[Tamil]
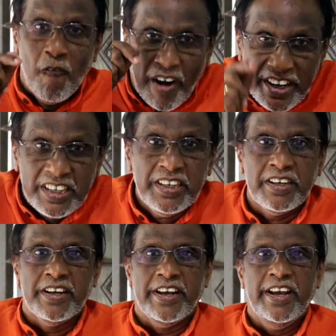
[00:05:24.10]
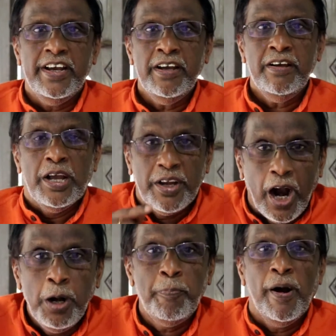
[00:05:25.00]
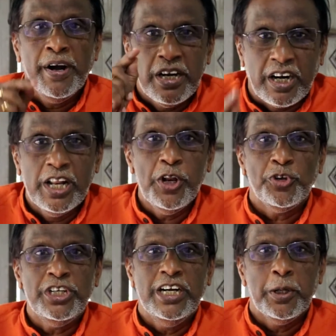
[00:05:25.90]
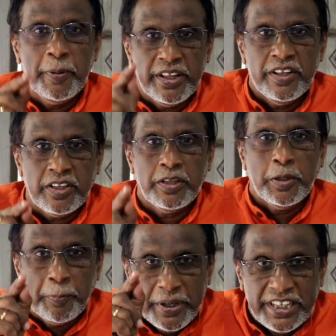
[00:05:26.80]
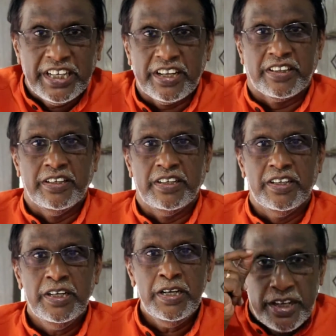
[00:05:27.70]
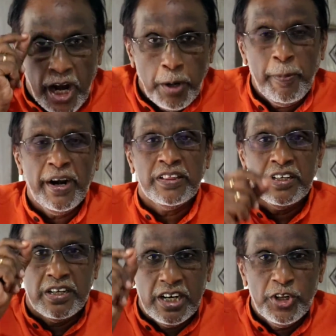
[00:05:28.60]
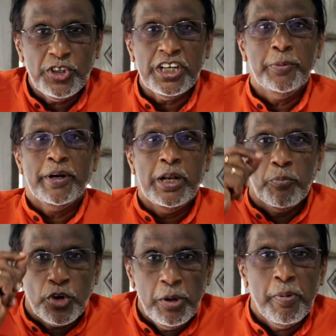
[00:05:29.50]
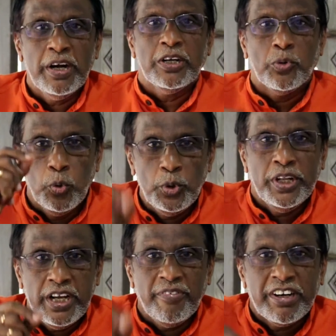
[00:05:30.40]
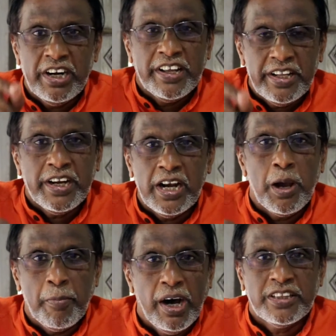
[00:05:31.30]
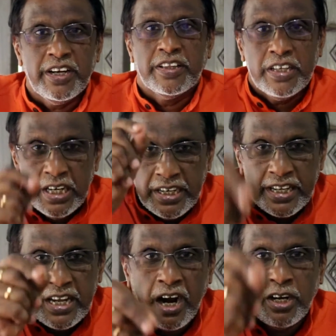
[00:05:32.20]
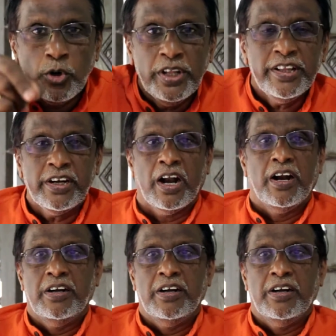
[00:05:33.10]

வடக்குக்கே யாழ்ப்பாணம் கிளிநொச்சி என்ற பிரதேசத்தை பிரிக்கிறதுக்கு யாழ்ப்பாணத்துக்கும் கிளிநொச்சிக்கும் இடையில முரண்பாட்டை கூட்டி அவர்களை எதிரிகளை மாத்துறதுக்கு இன்றைக்கு அவங்களை கொண்டு